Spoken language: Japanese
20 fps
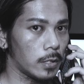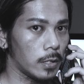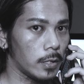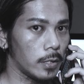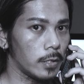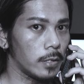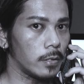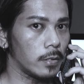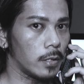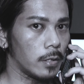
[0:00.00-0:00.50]
たい
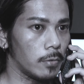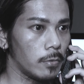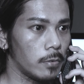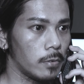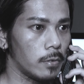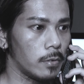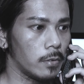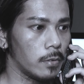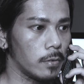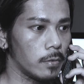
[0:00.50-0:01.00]
んですけ
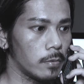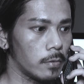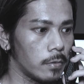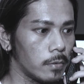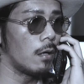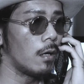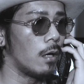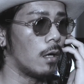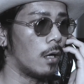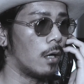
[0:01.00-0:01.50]
ど
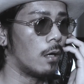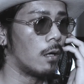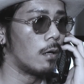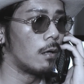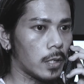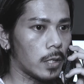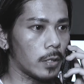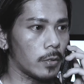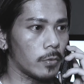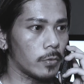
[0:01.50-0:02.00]
はい
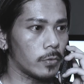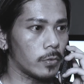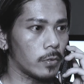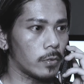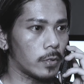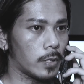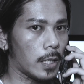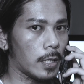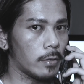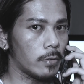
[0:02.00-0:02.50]
あのちょっ
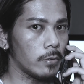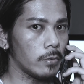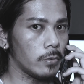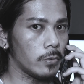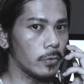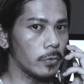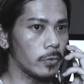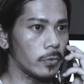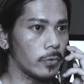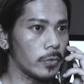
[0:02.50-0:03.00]
とタトゥー
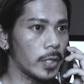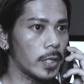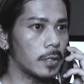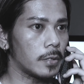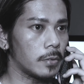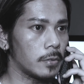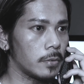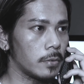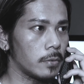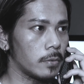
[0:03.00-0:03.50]
の予
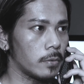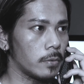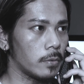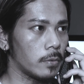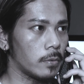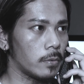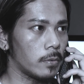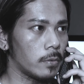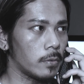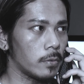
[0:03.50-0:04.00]
約
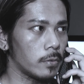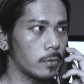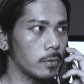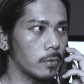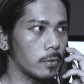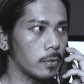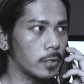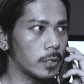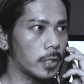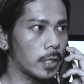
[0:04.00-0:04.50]
をちょっ
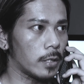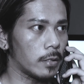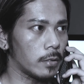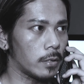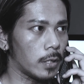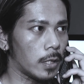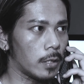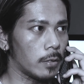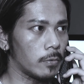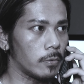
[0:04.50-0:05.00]
としたく
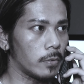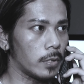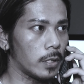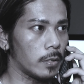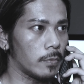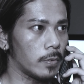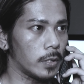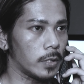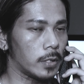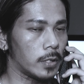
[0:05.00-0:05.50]
てあのお電
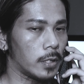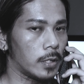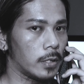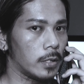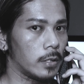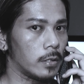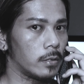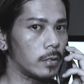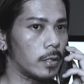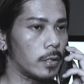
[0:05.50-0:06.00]
話したん
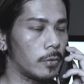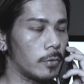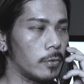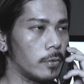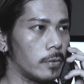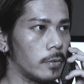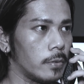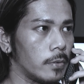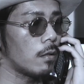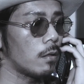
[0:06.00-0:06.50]
ですけ
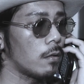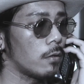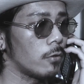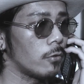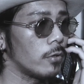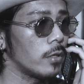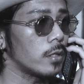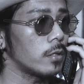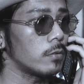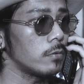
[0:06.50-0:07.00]
ど
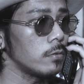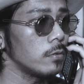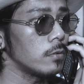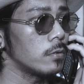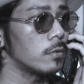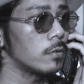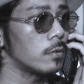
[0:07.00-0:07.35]
予約